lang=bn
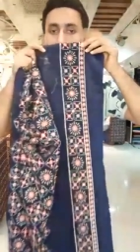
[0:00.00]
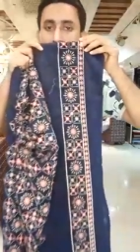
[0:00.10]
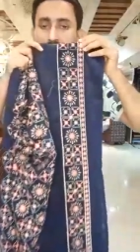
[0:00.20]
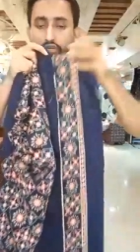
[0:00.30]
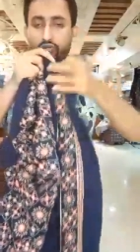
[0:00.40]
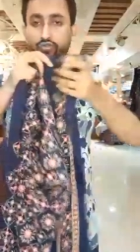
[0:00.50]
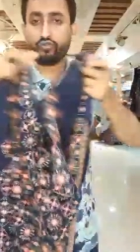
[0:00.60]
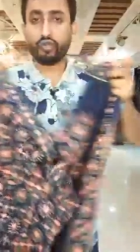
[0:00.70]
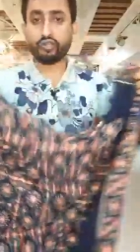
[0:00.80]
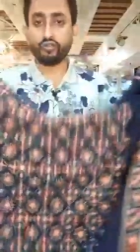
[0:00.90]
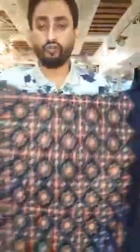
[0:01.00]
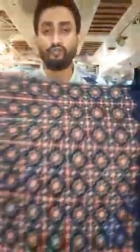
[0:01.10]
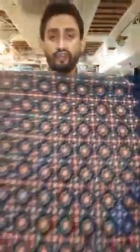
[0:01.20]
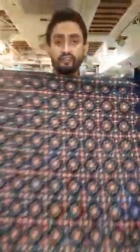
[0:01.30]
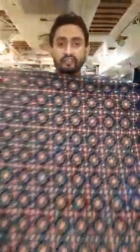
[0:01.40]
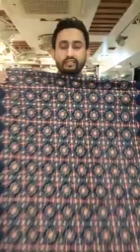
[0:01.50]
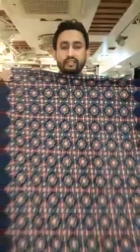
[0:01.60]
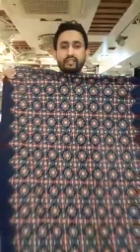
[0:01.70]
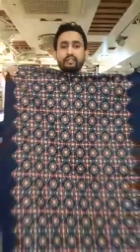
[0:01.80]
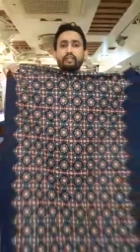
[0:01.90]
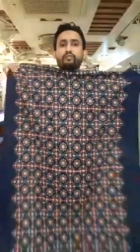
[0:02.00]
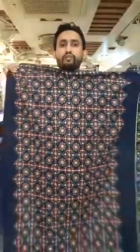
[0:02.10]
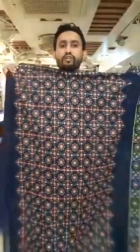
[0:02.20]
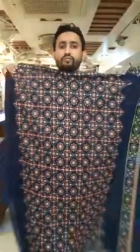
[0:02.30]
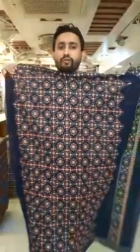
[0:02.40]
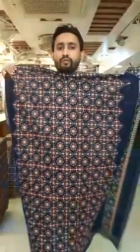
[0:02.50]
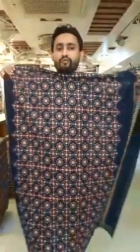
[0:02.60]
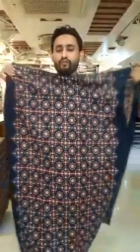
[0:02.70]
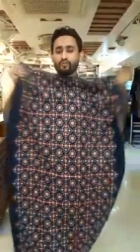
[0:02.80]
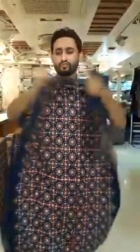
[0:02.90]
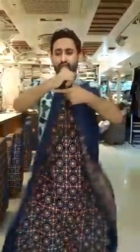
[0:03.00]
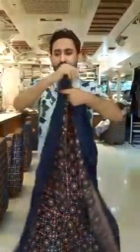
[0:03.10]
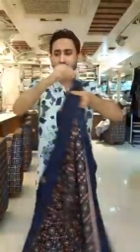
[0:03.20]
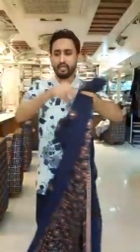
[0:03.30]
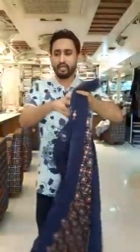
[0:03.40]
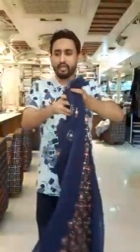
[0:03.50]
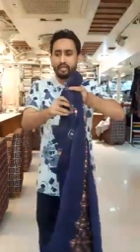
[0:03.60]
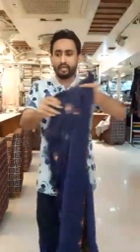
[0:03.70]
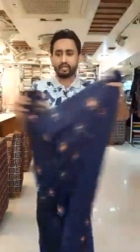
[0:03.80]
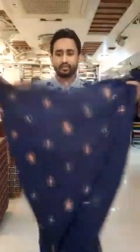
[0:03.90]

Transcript: নিচে ইউজ করার জন্য ফ্রি সাইজ লেন করে নিতে পারবেন ফ্রন্ট সাইড এইটা হলো